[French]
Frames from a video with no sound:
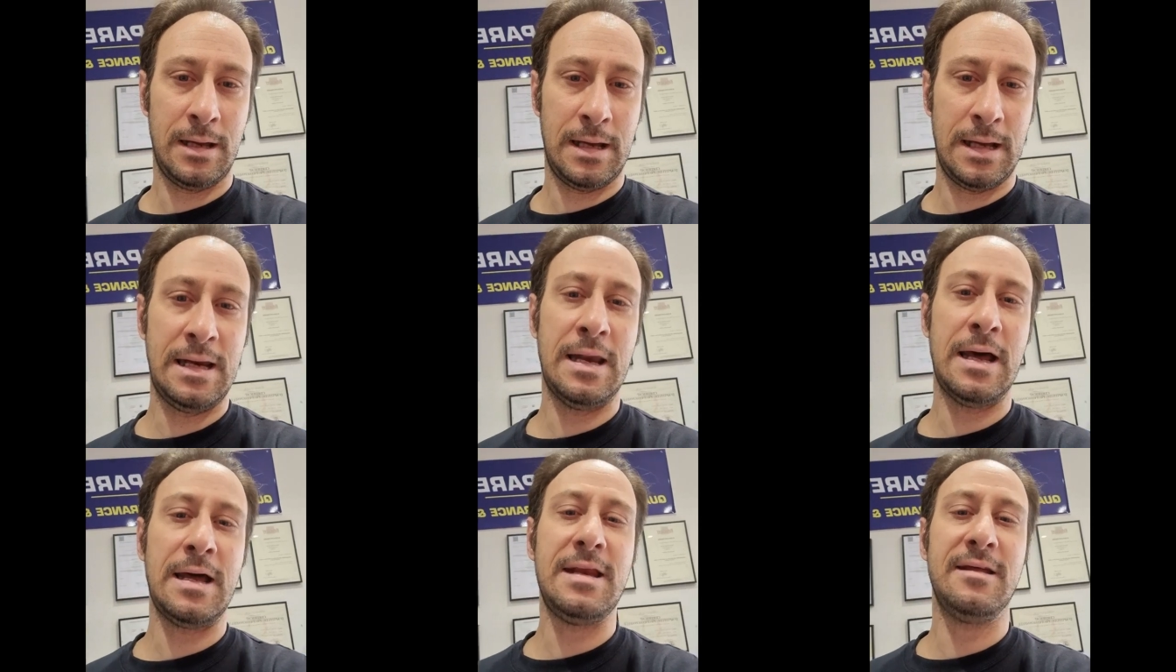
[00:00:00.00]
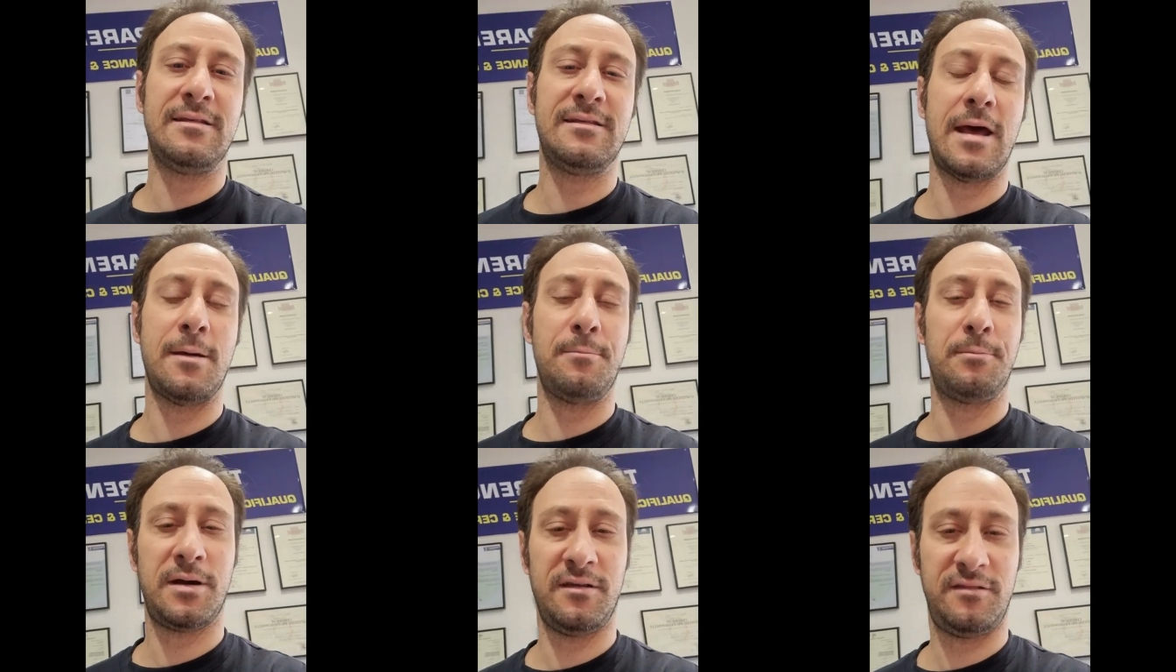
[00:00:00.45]
Et là, il était
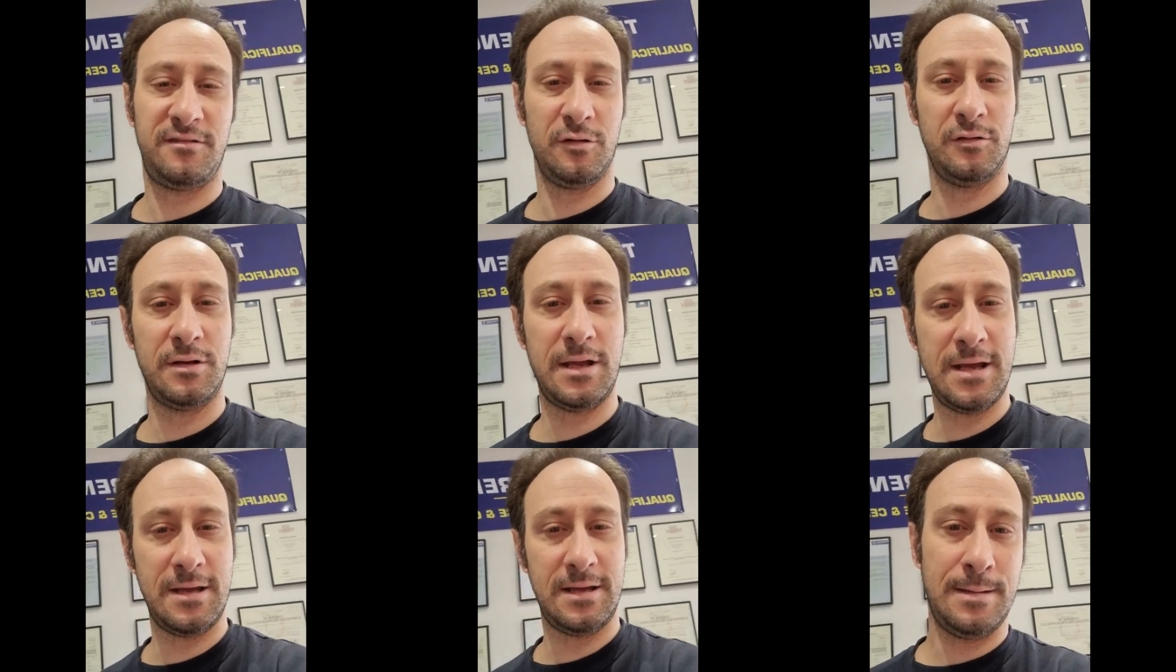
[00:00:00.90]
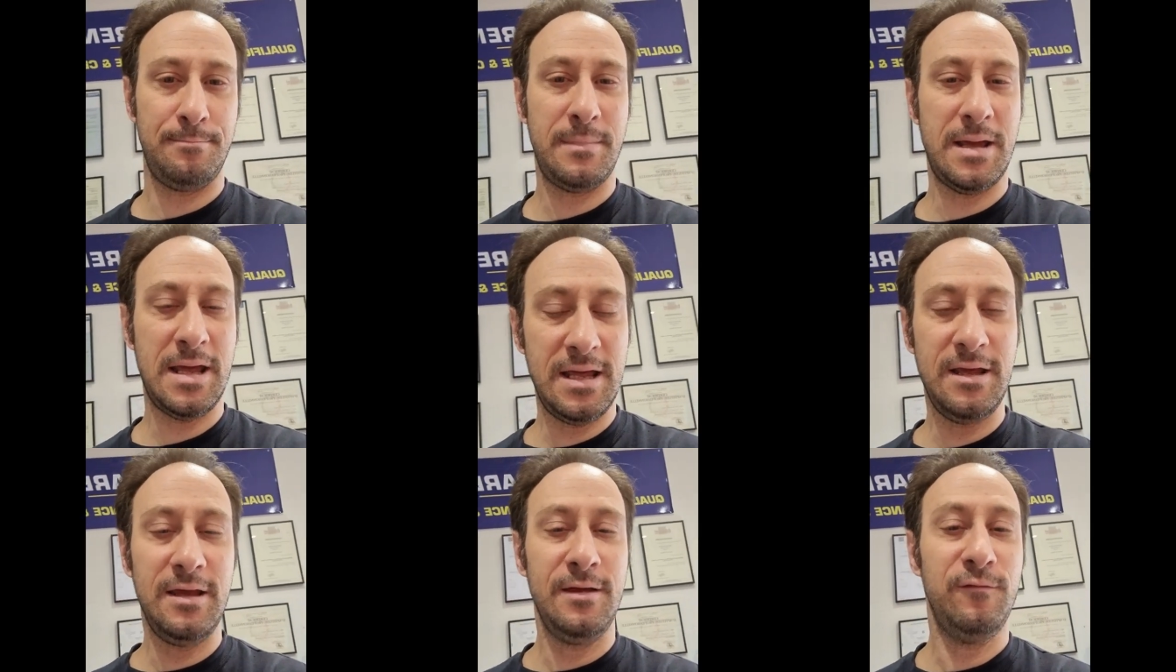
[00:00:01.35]
impressionné,
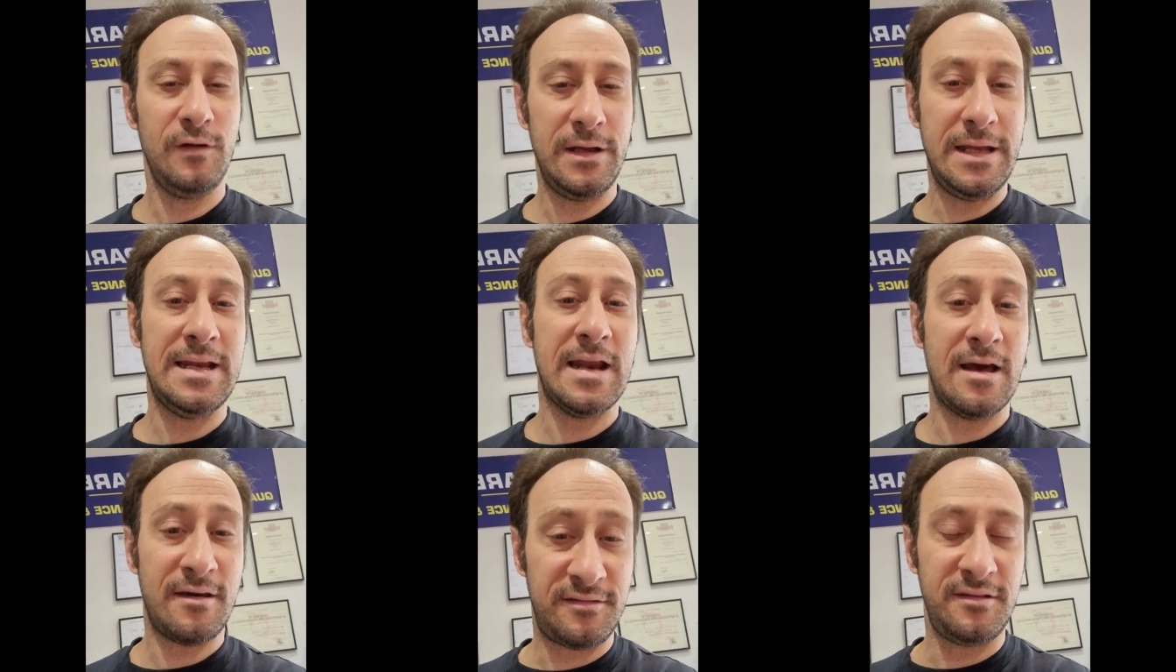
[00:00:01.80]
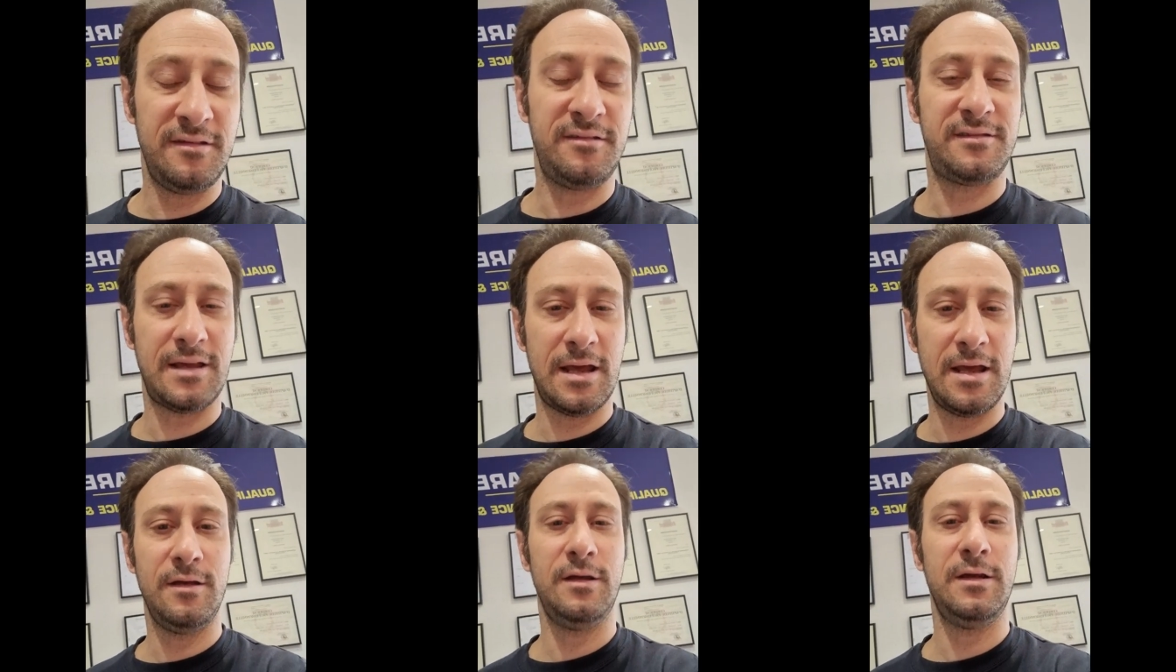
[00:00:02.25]
mais il
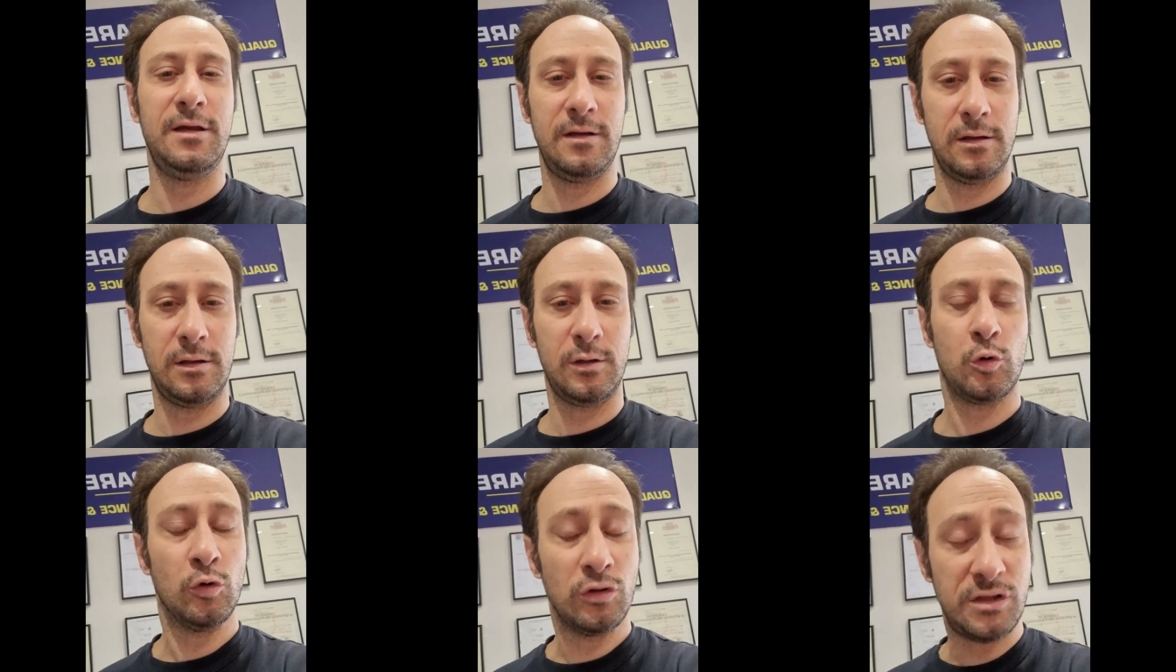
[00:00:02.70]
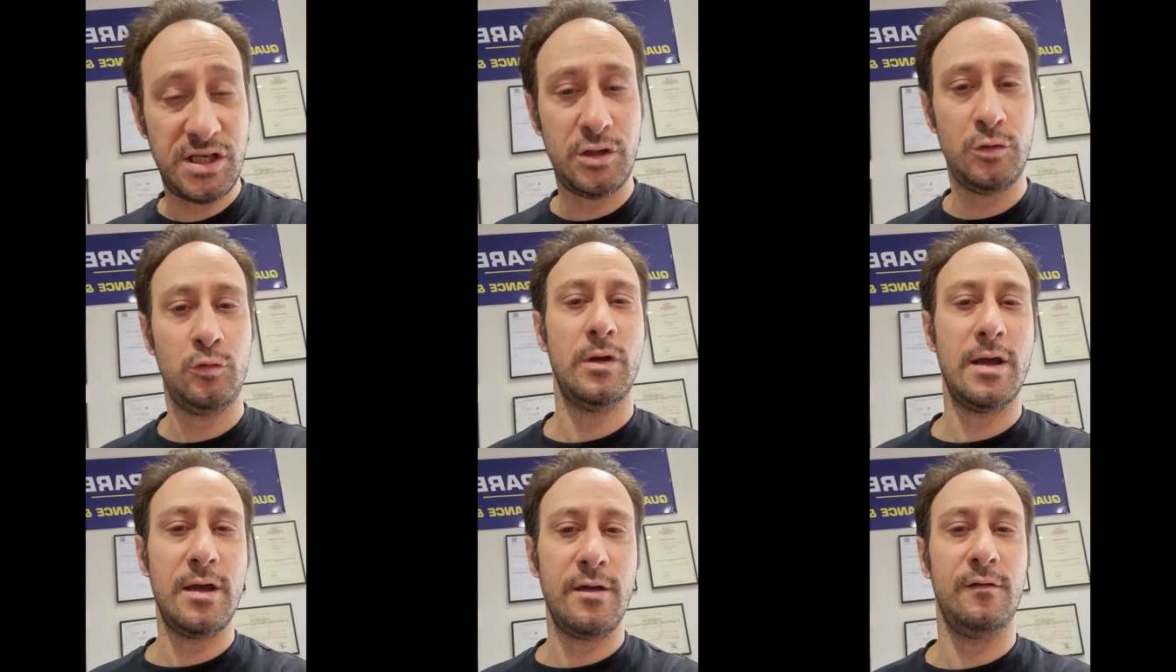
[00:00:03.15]
insistait, il
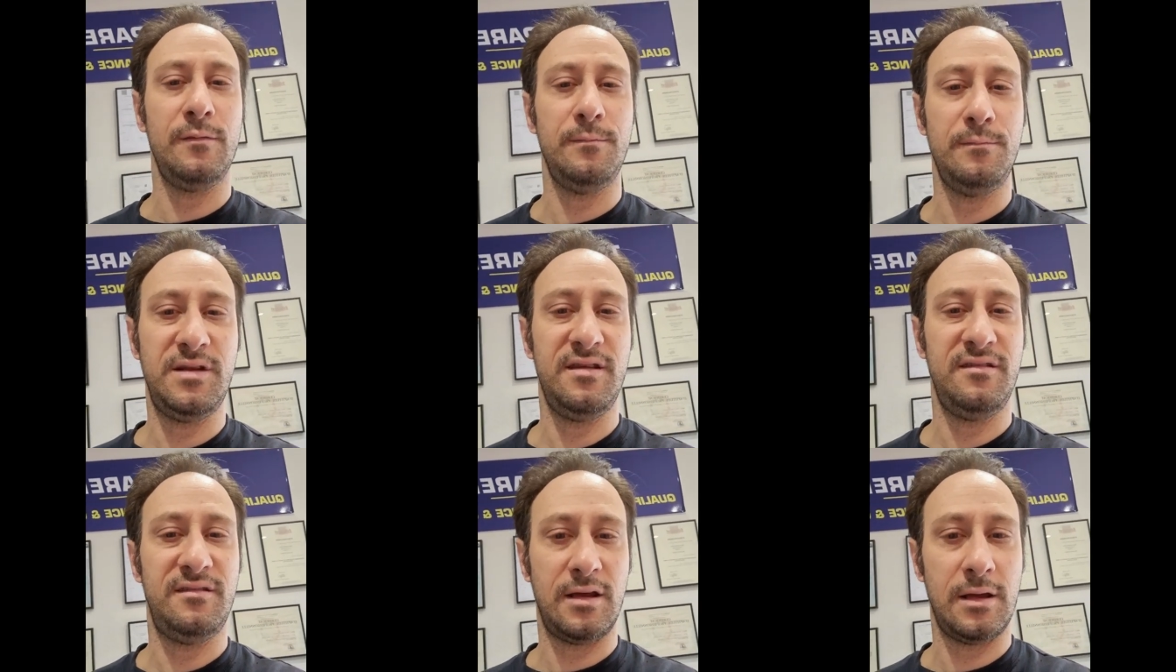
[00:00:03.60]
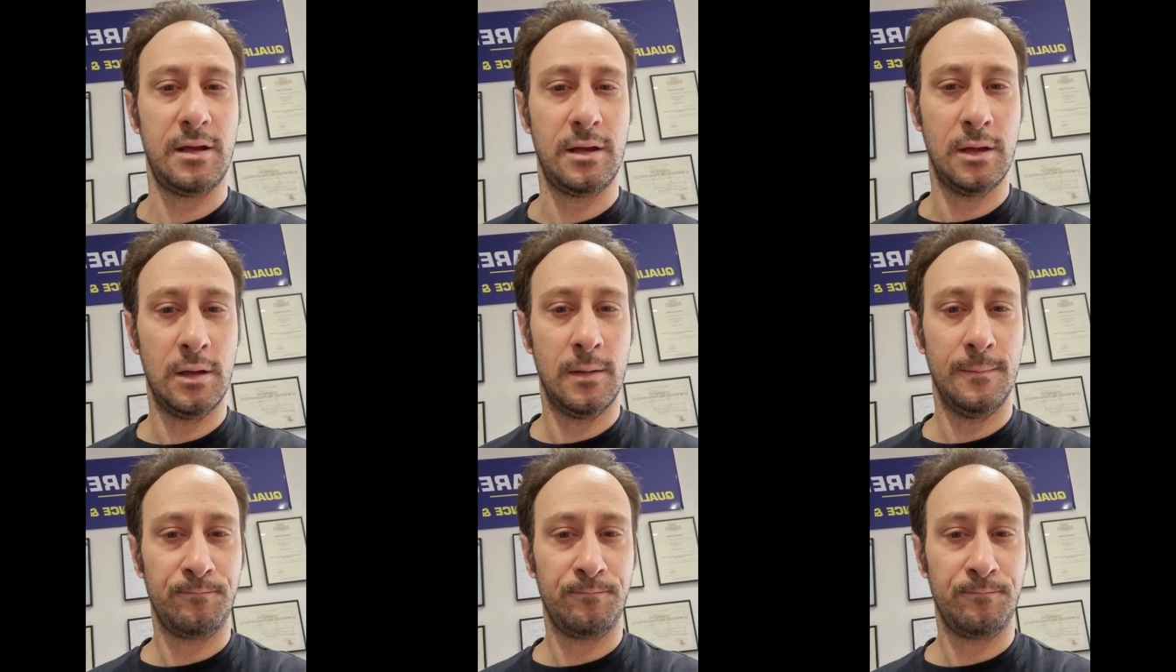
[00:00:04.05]
continuait, il me disait,